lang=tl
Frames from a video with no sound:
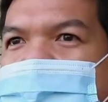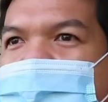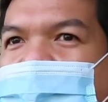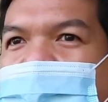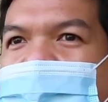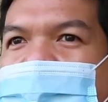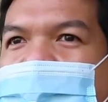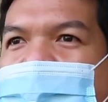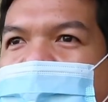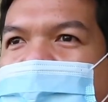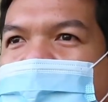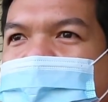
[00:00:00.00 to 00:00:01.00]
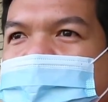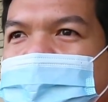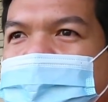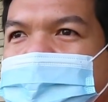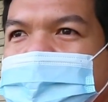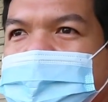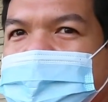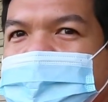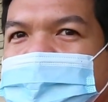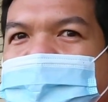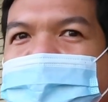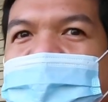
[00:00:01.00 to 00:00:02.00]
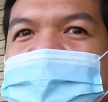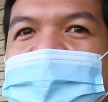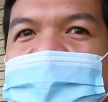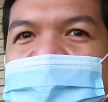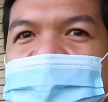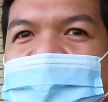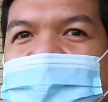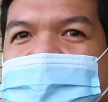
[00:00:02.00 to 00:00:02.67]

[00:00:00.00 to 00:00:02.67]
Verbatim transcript: tagal na. Hindi pa kita kilala.